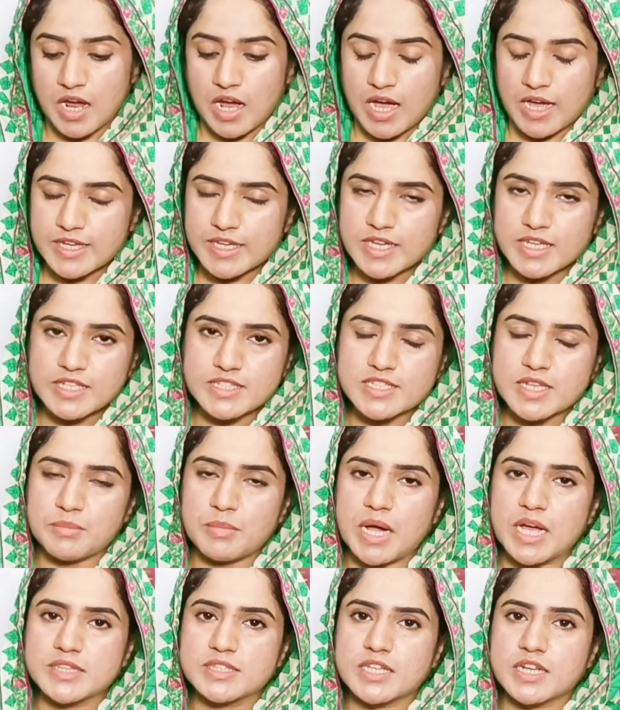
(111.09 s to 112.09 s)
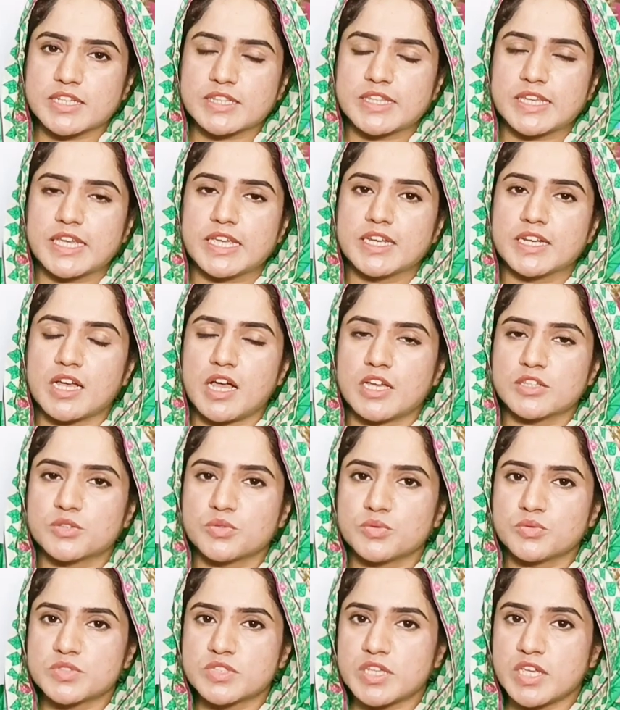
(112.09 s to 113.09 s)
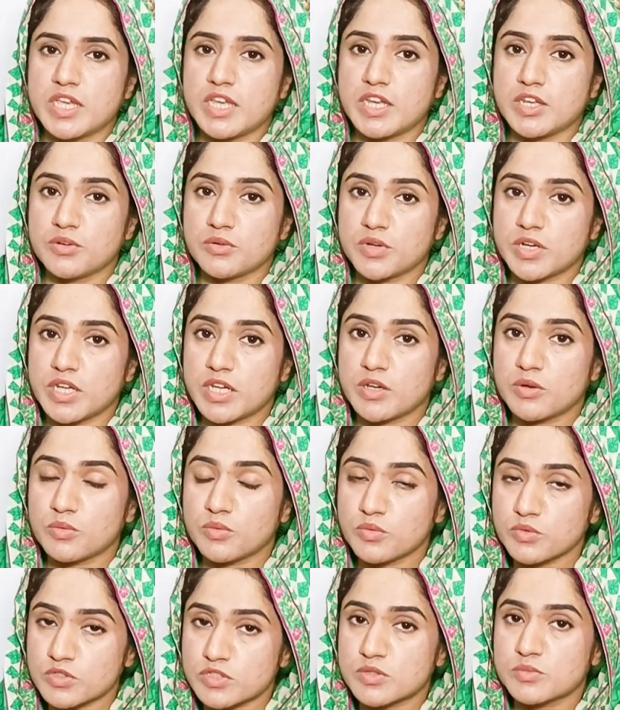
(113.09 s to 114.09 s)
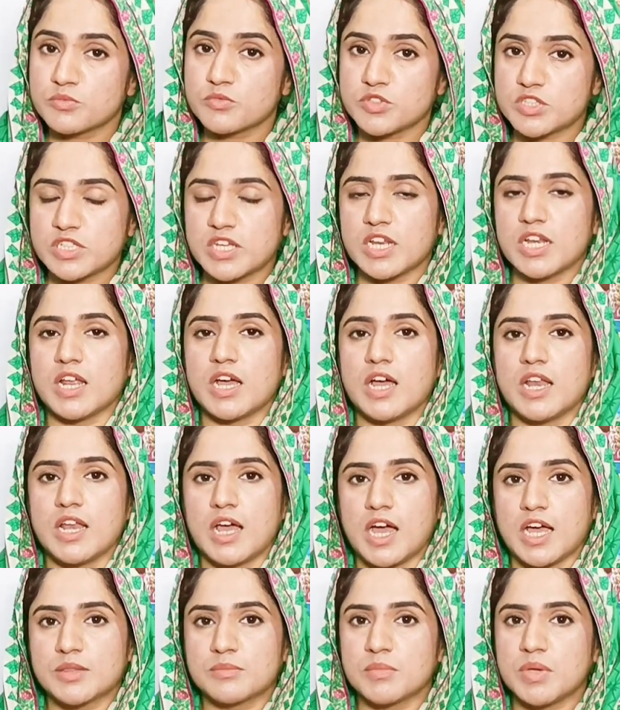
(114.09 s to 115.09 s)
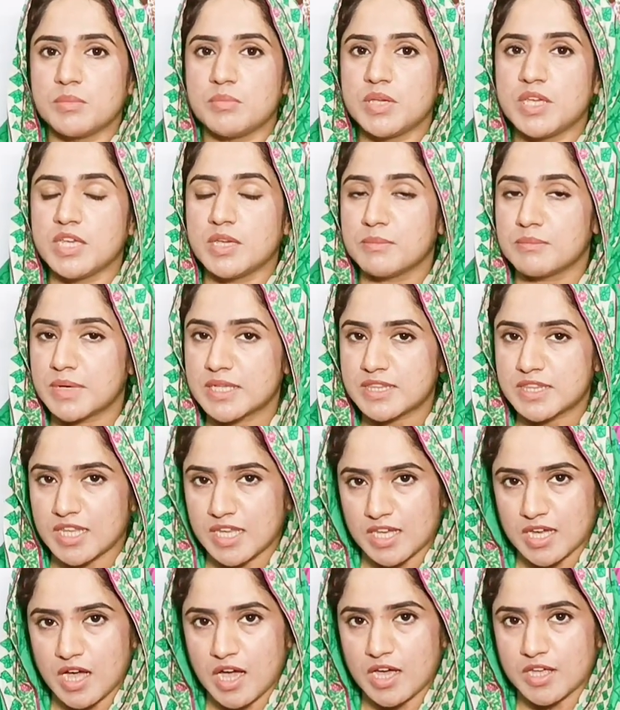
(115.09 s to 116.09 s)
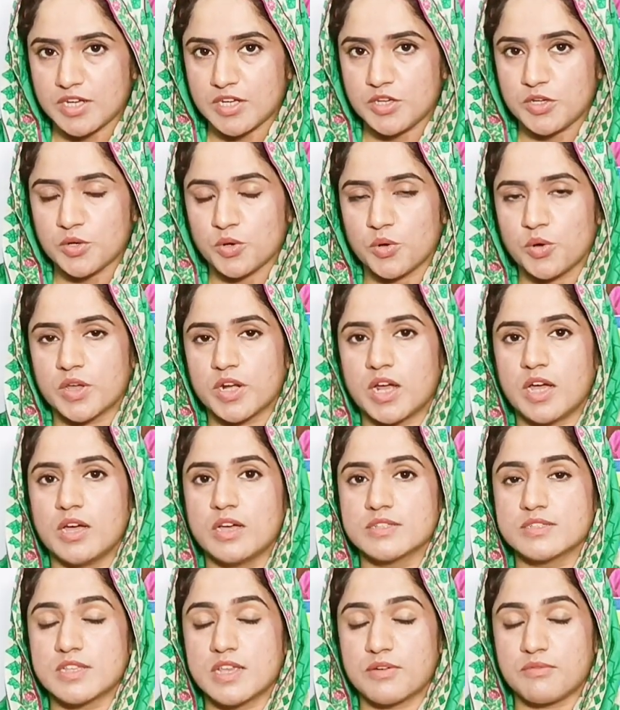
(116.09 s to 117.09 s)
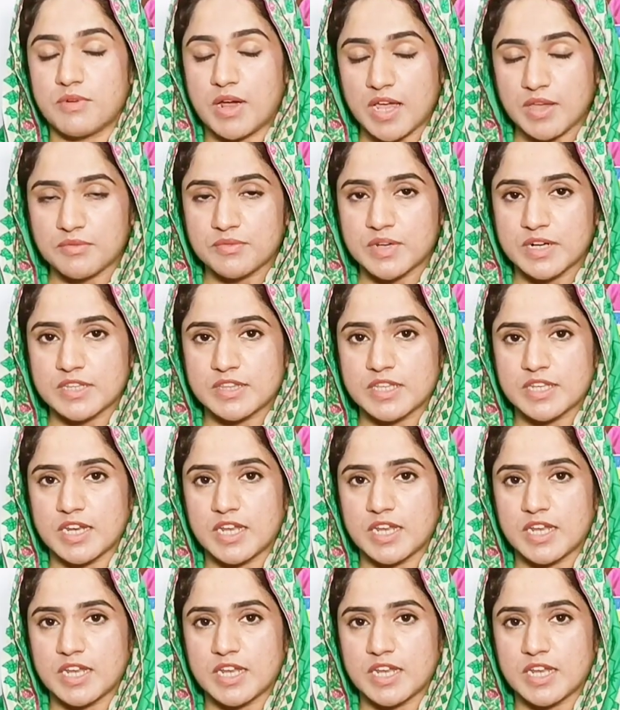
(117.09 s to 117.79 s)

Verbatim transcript: आइए इनसे बात करते हैं इन खातून से इन्होंने उस मुश्किल हालात में भी हिम्मत नहीं हारी और सरवाइव करती